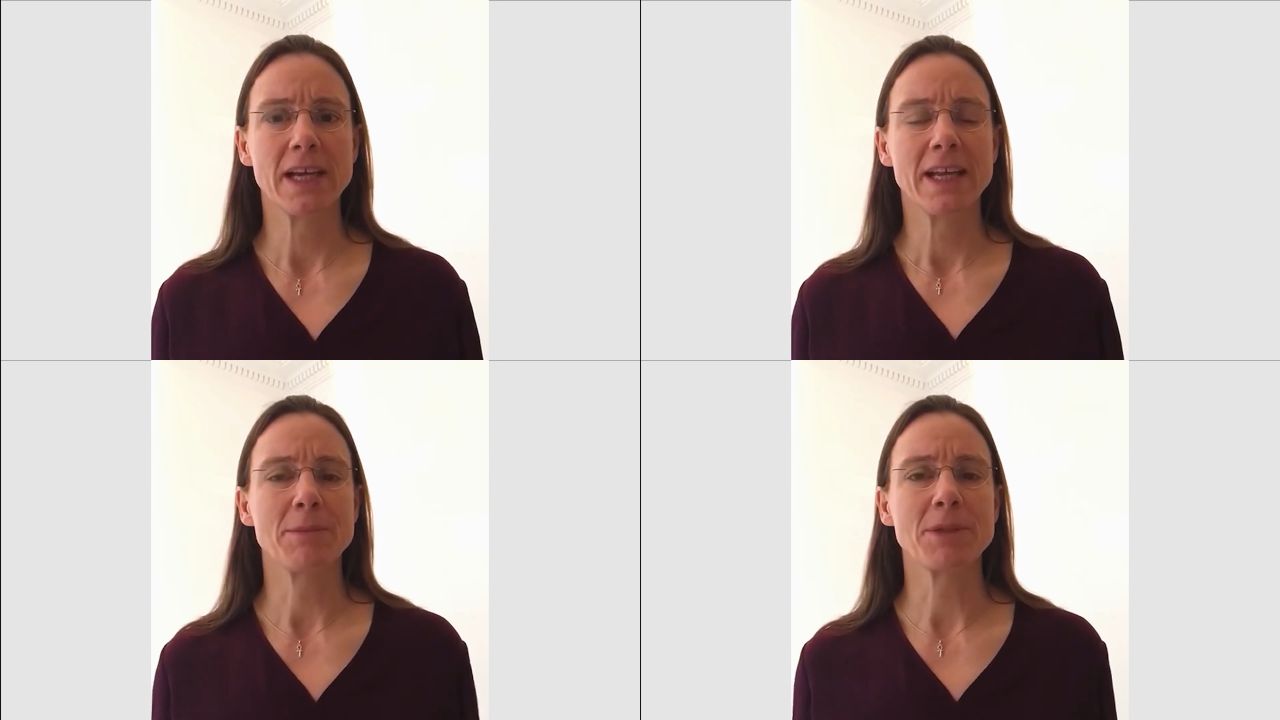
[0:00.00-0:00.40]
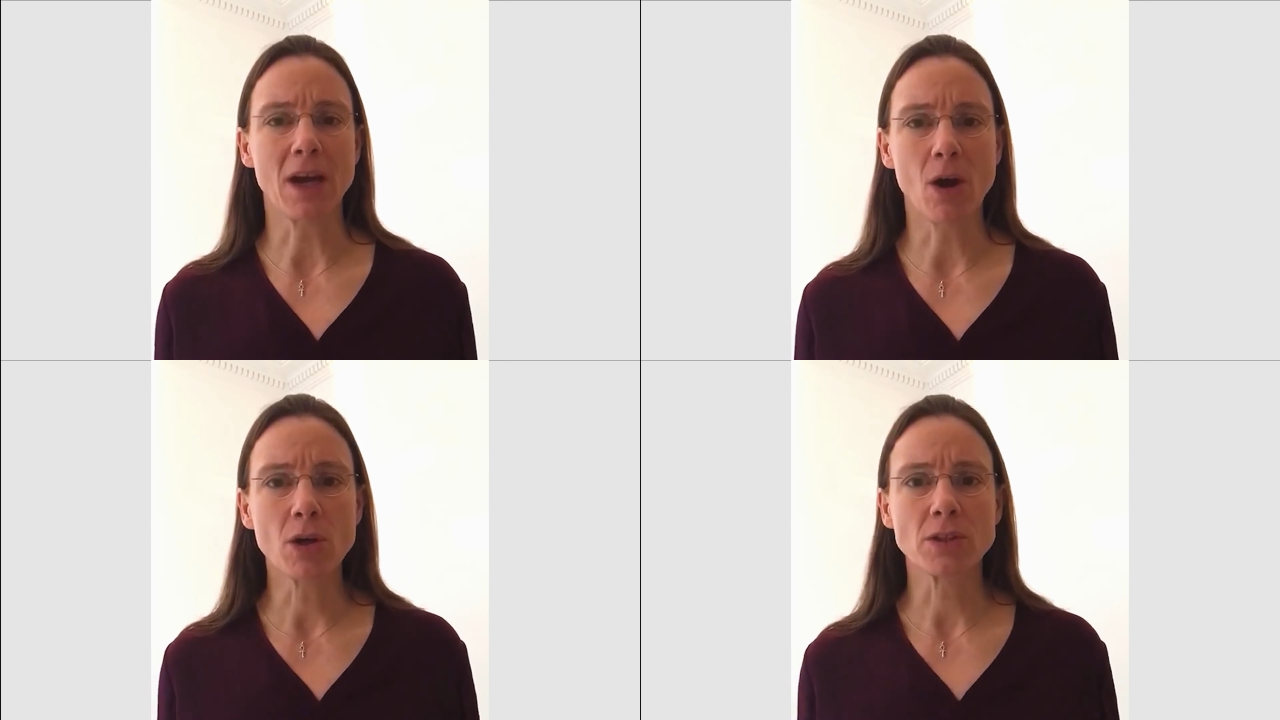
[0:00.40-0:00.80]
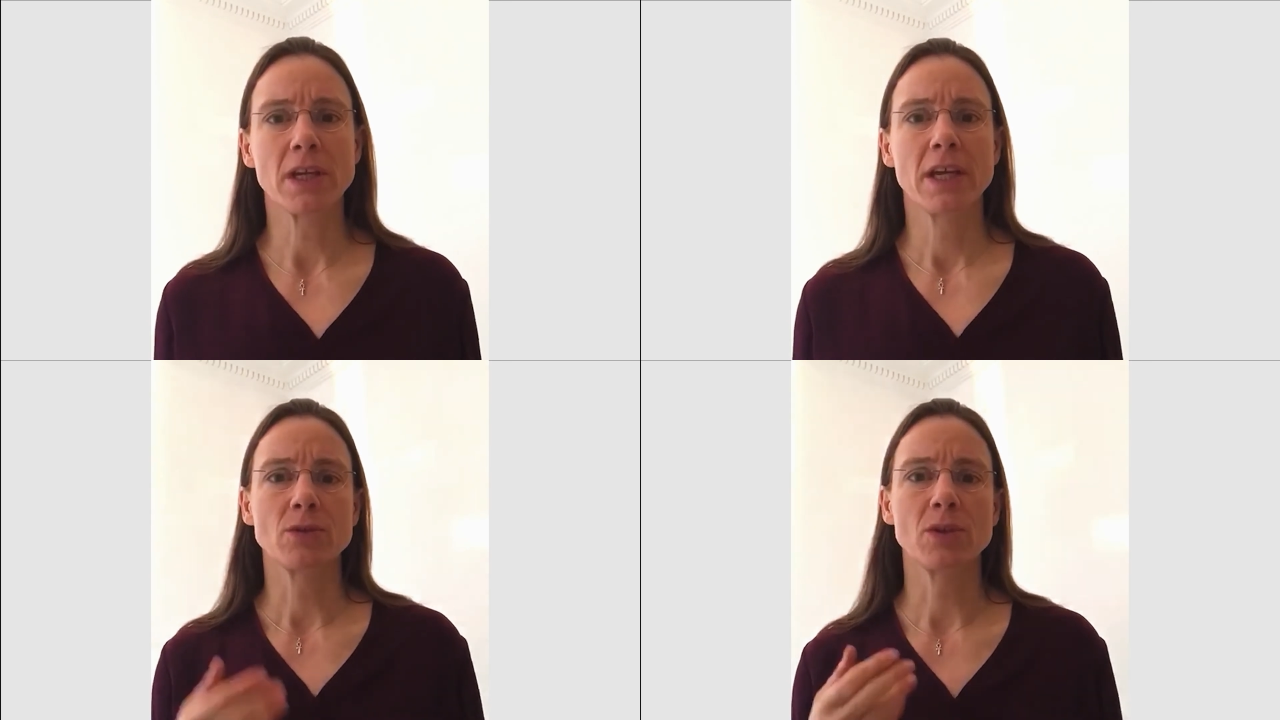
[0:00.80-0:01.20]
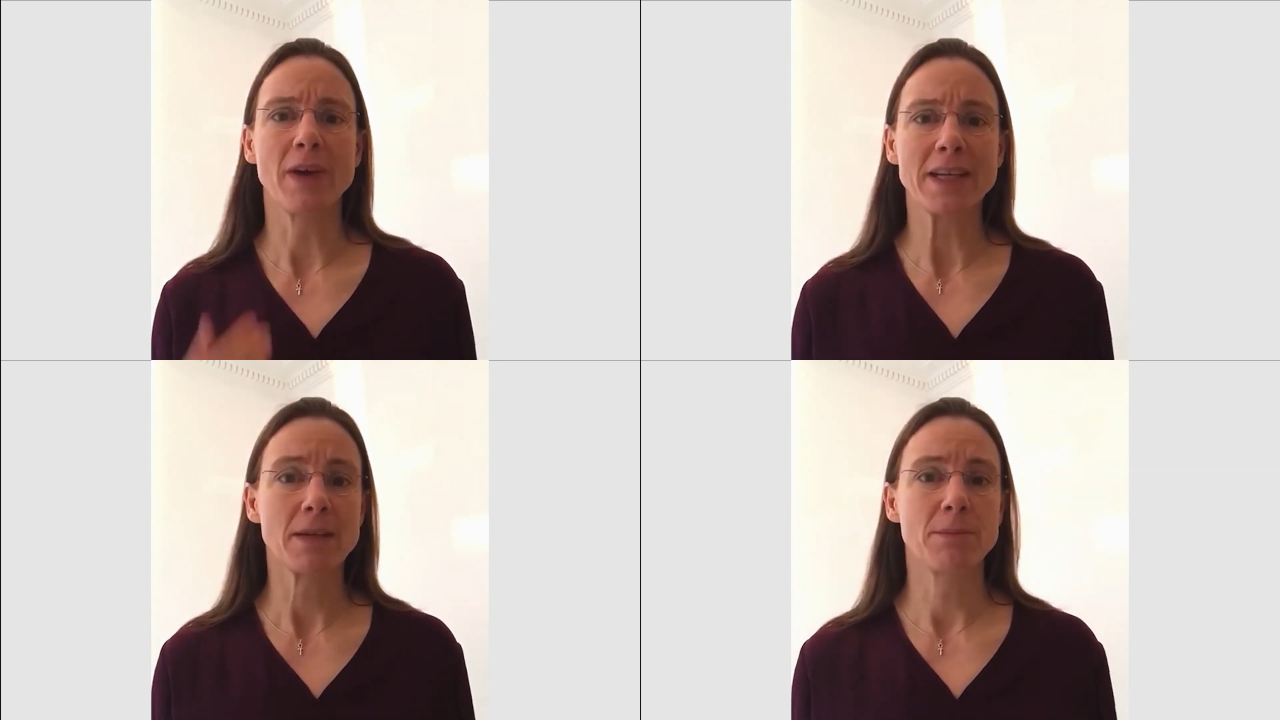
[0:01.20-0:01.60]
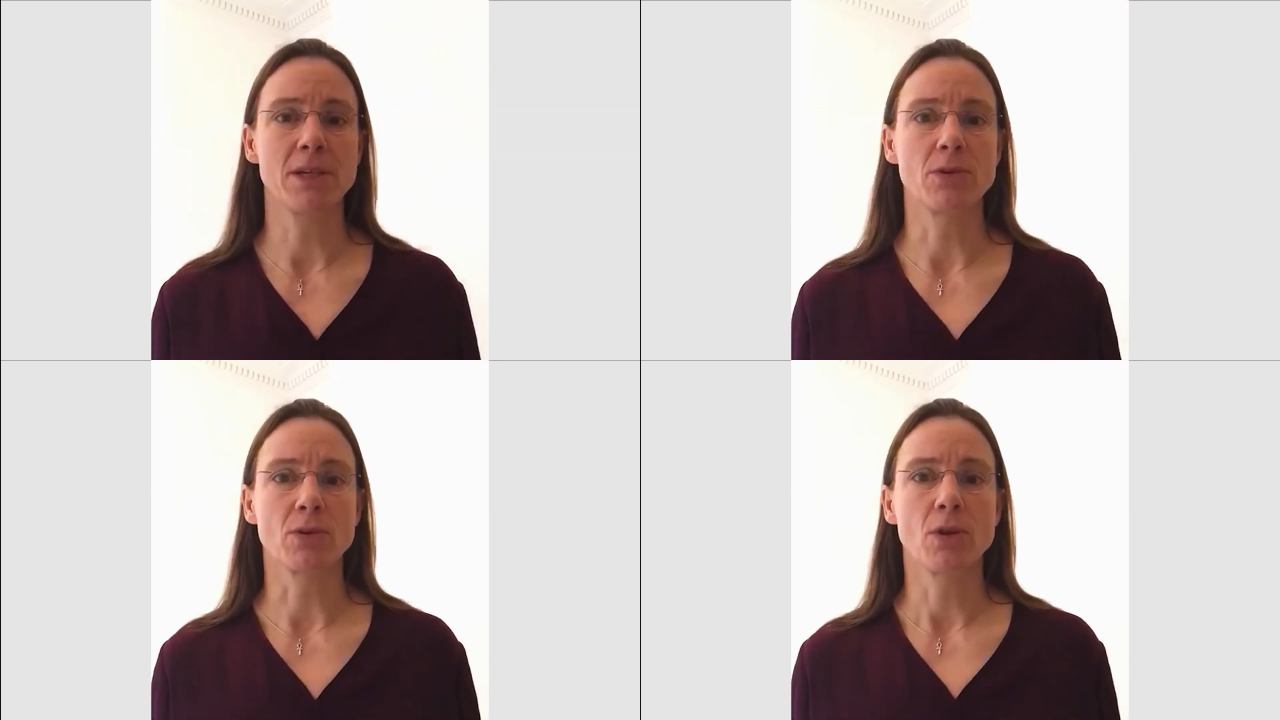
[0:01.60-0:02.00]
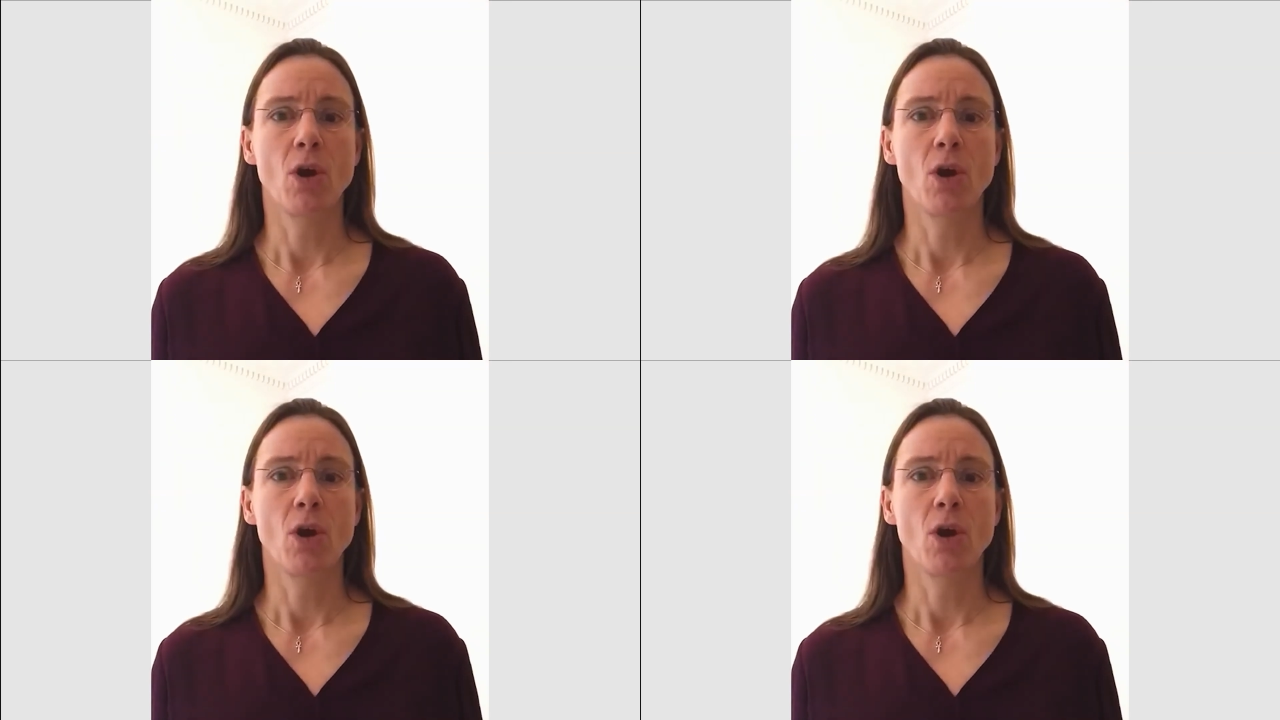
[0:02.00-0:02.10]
Nämlich auch durch Weiterbildung.